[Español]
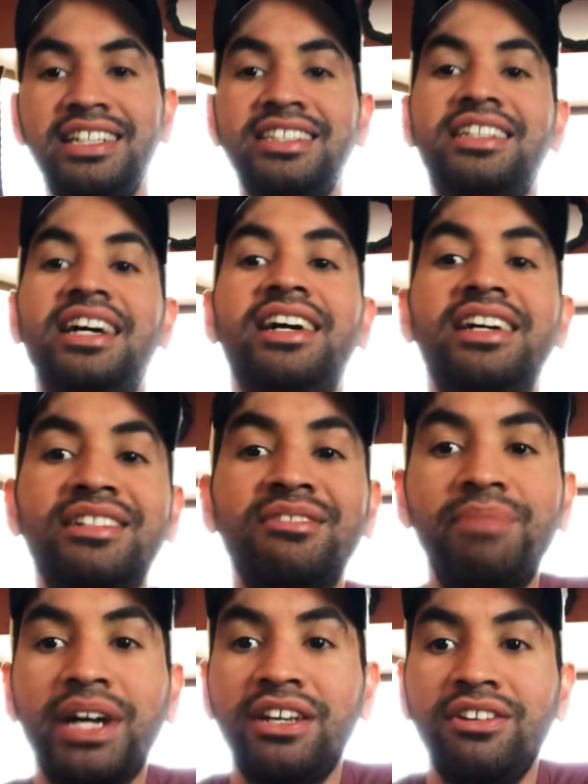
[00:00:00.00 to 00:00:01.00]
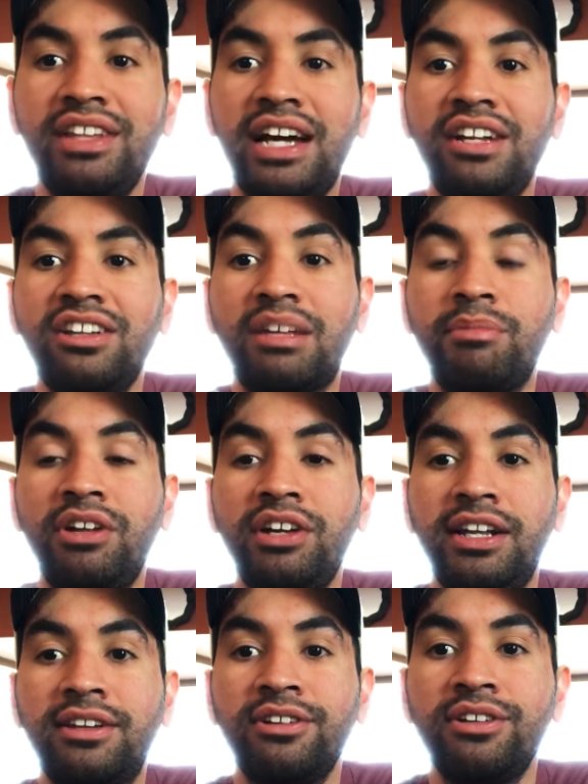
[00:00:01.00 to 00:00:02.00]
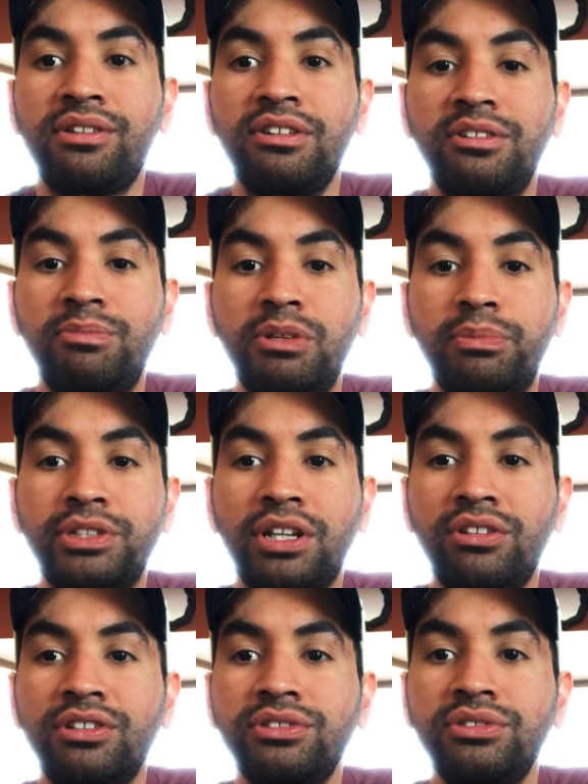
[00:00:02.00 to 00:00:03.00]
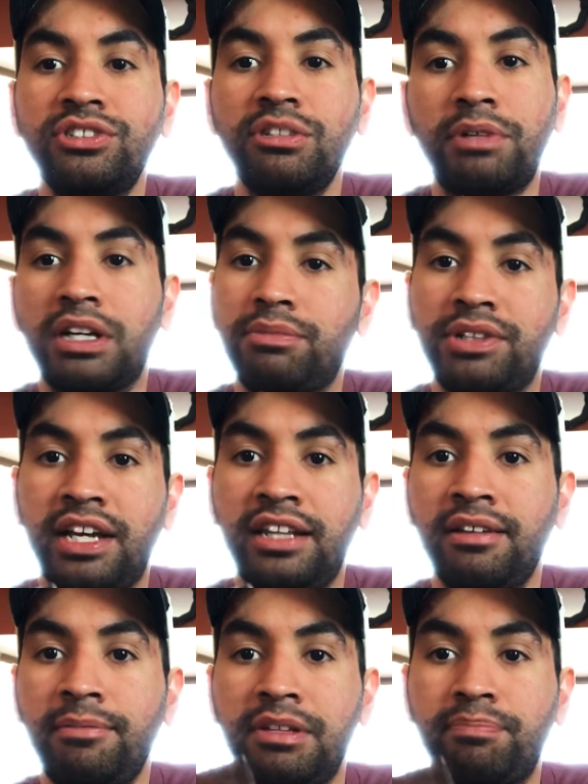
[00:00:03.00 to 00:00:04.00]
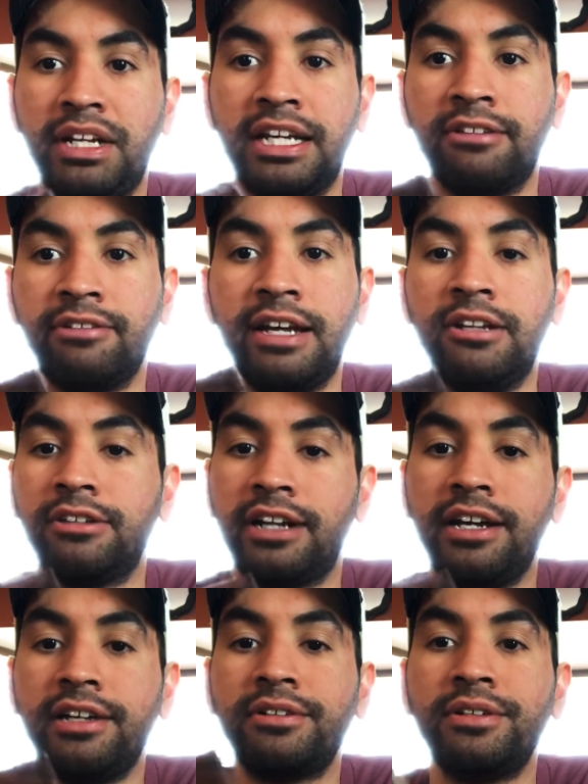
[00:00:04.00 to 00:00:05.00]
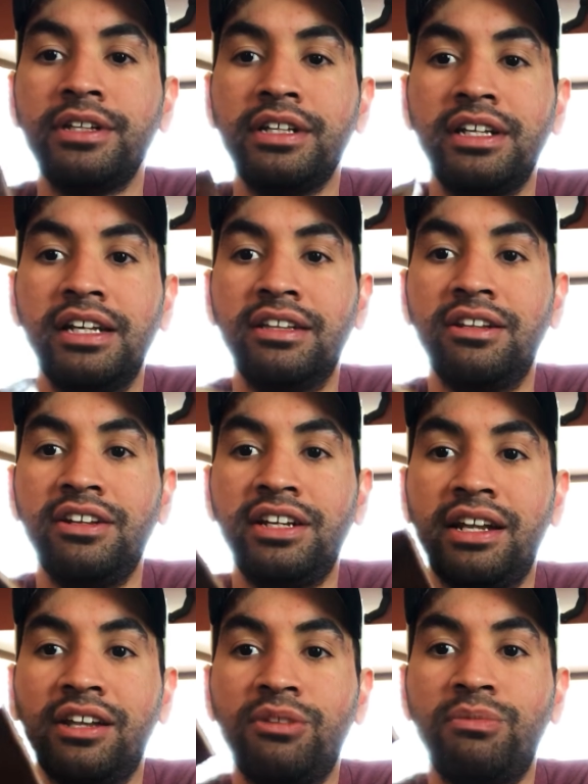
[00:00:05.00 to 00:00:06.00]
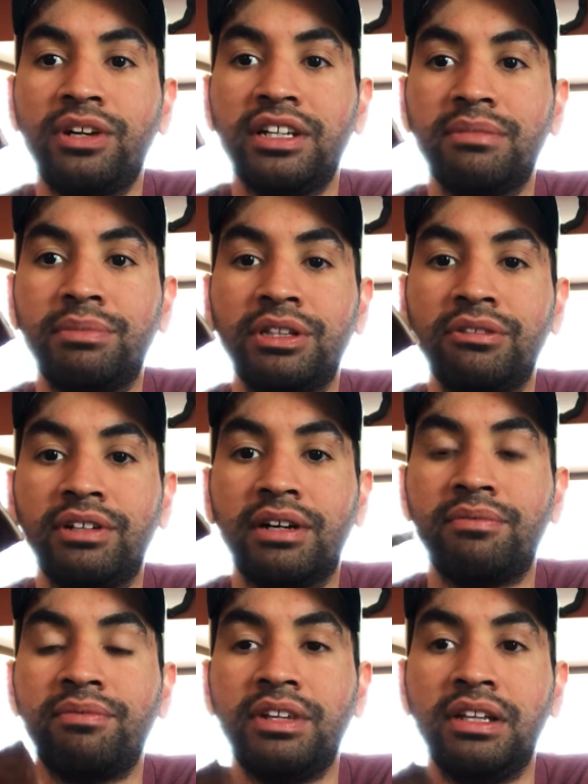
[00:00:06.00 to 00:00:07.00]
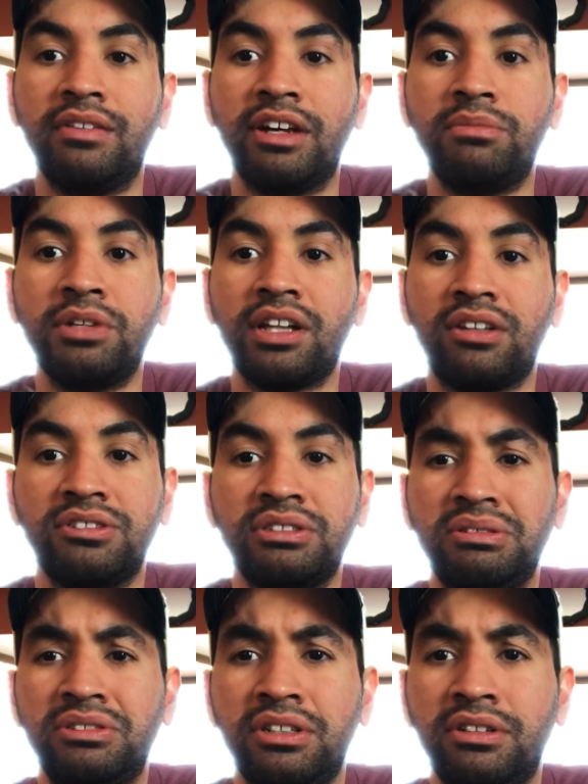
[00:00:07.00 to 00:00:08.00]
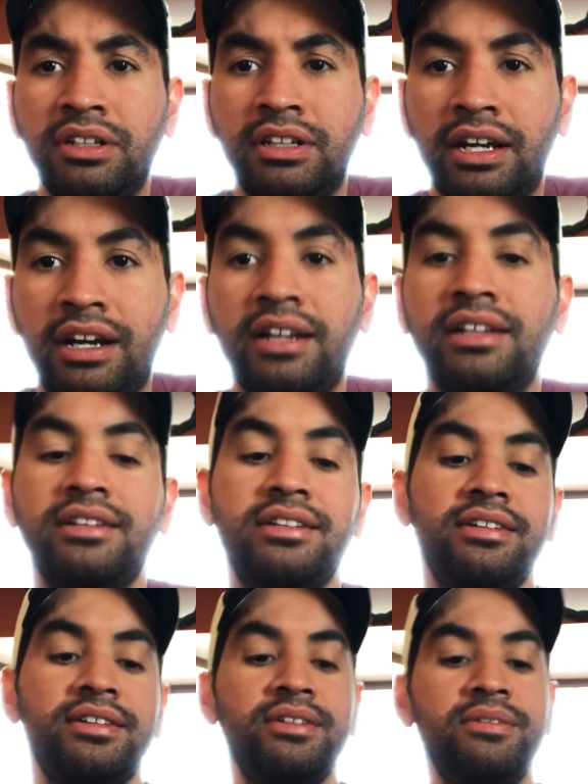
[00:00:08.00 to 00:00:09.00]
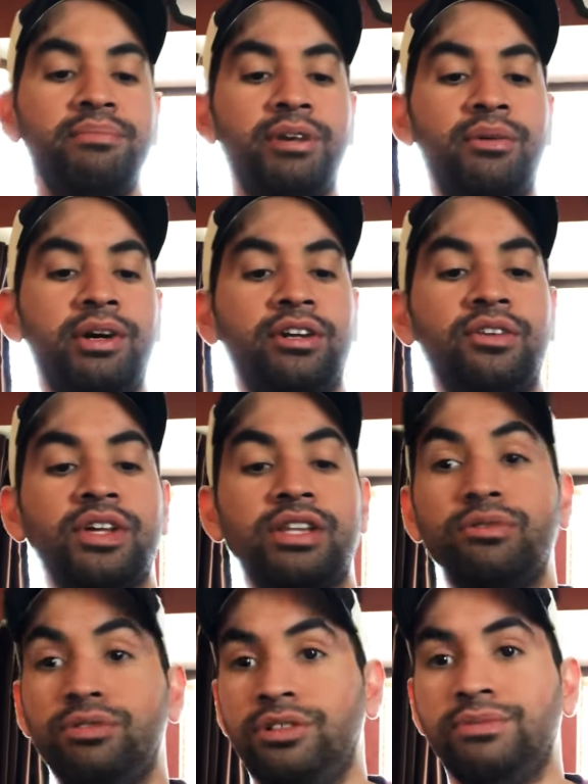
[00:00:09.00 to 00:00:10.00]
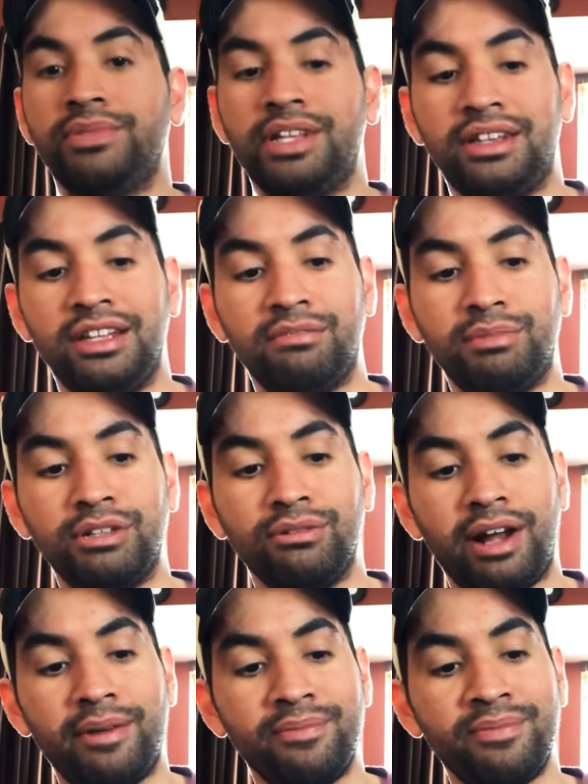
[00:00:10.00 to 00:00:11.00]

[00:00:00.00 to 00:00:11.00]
Aquí está, es un pequeño diario. También lo llené todo, lo, lo puse todo sucio porque pues ahí anda peleando y ahí lo trae. Entonces lo llené así como que de pintura. Y se ve como que está todo sucio, lleno de tierra. Pero bueno, no es sucio, es pintura.